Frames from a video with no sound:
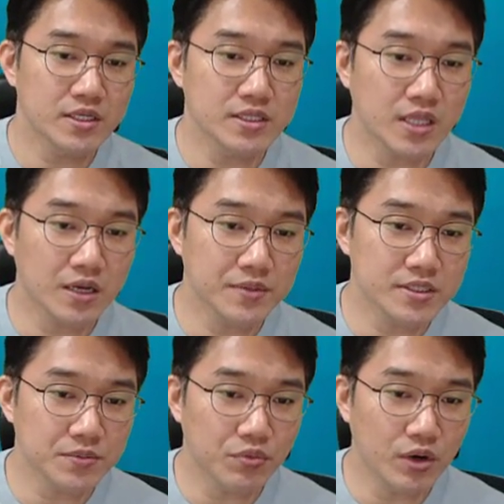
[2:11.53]
그 다음에
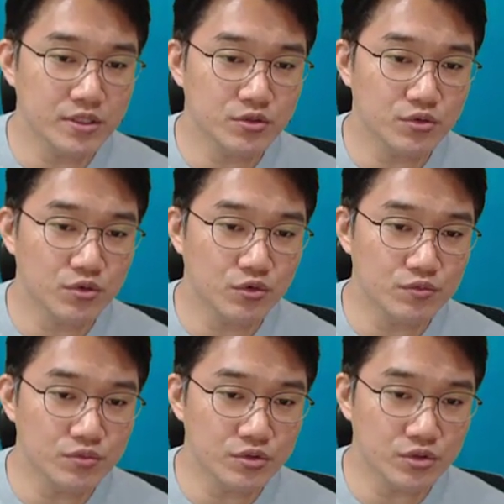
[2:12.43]
이제 보안 쪽으로
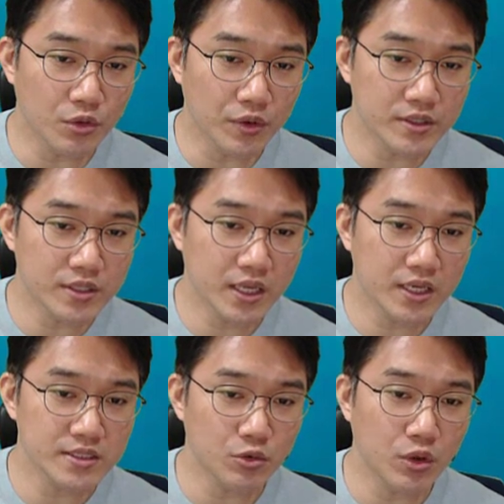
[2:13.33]
공부를 넘어갈
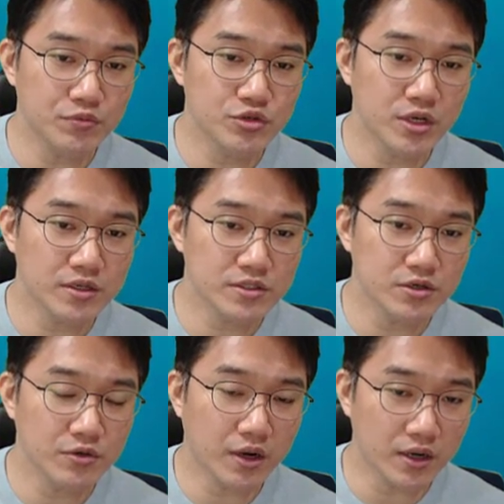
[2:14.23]
때 이제 웹
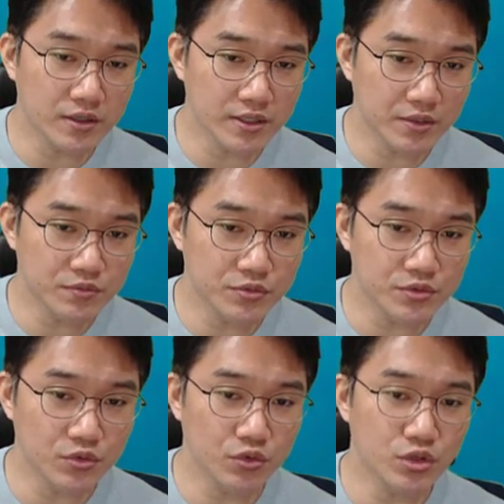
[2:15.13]
취약점과 관련된
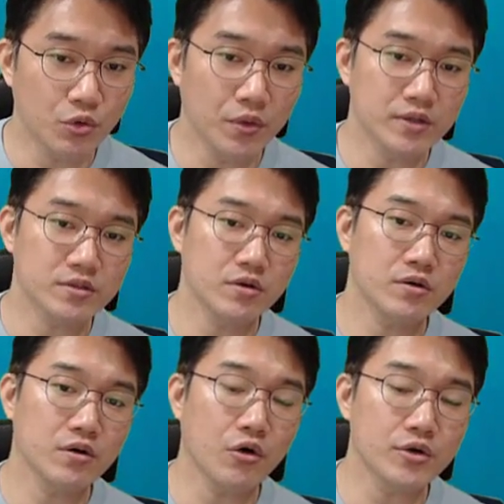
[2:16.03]
부분들로
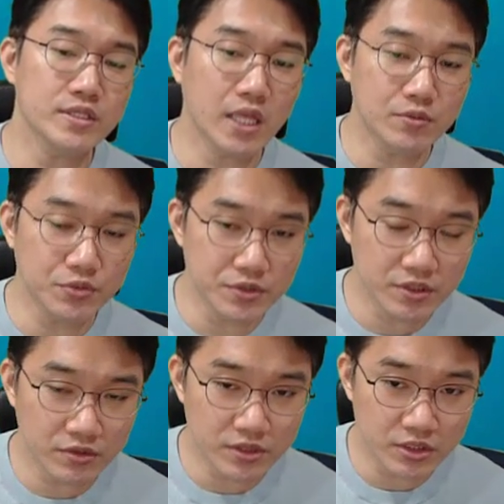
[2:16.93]
넘어와서 거의
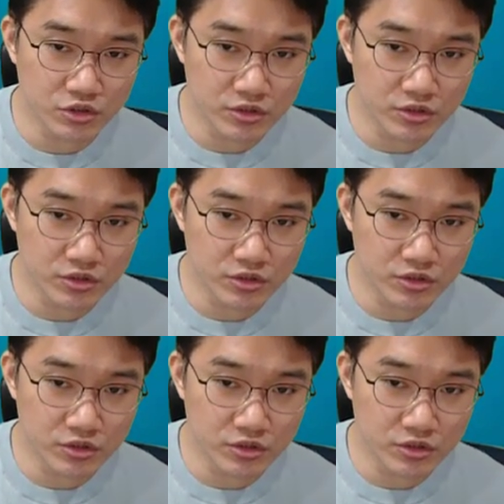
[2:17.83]
대부분 현재